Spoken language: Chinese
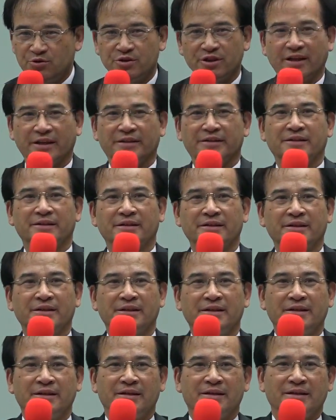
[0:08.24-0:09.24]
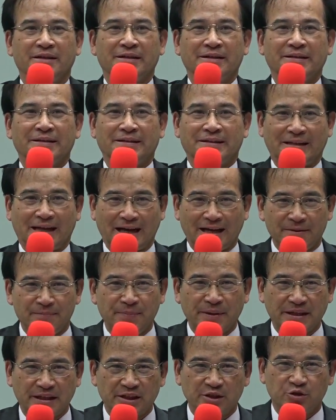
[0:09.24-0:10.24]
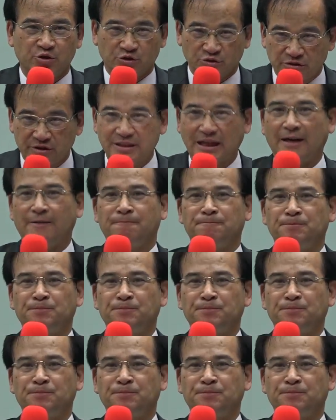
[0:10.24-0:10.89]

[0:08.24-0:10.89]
选台北市长。